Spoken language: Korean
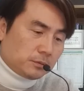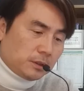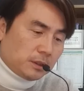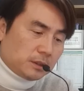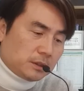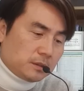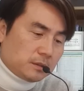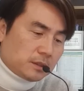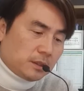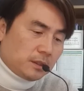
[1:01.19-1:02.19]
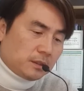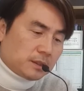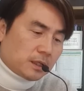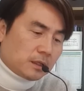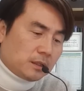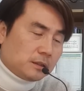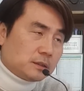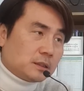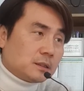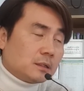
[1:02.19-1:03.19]
우리가 실제 살아가는
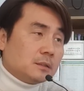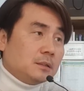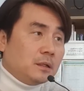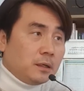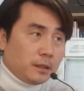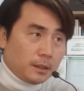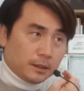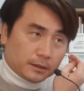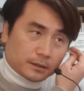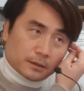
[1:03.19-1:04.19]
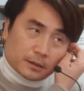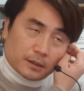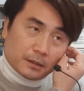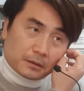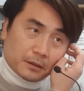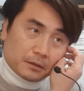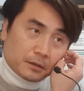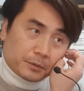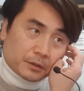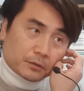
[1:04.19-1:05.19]
세상은 그렇게
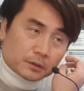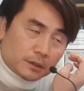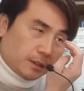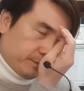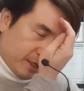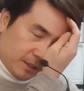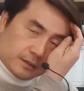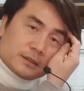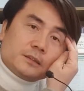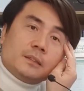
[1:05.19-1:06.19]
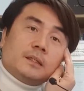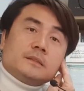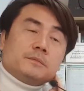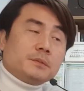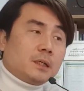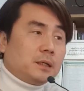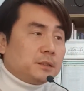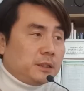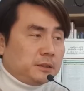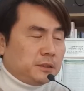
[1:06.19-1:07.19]
경기 변동성이 많이 크지는 않습니다.
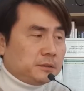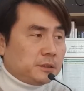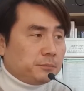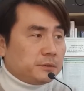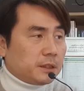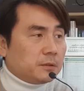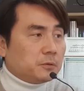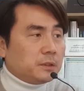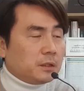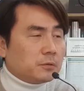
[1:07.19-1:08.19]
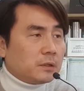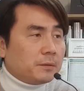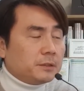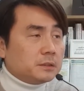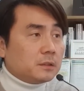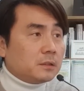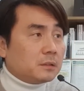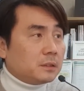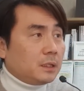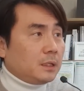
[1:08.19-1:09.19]
내년 침체가 온다고
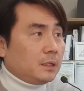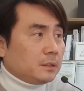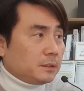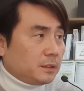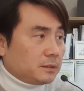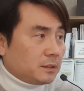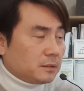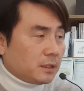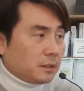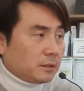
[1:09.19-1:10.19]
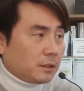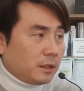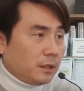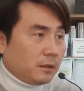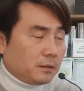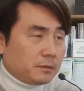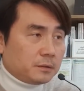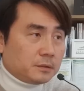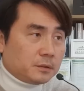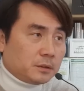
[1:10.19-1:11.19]
하면서 예상을 하는 게
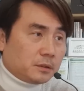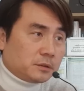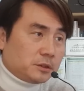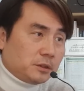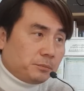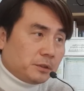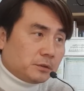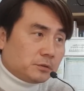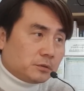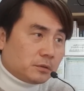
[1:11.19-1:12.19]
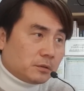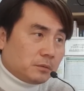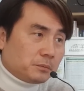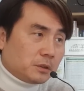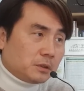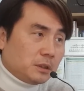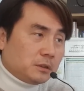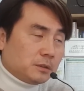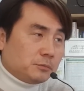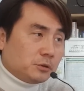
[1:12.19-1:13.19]
어, GDP 기준으로 뭐
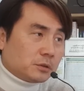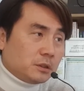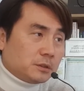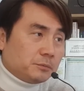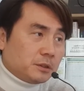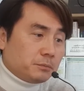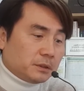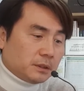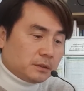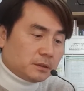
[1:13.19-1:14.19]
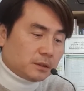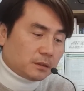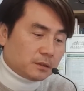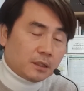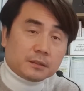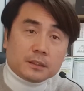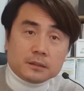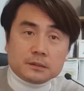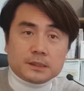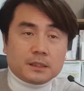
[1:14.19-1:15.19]
1.6, 1.7% 상승한다
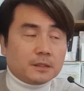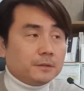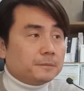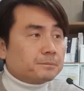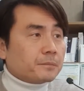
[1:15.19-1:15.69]
이러잖아요.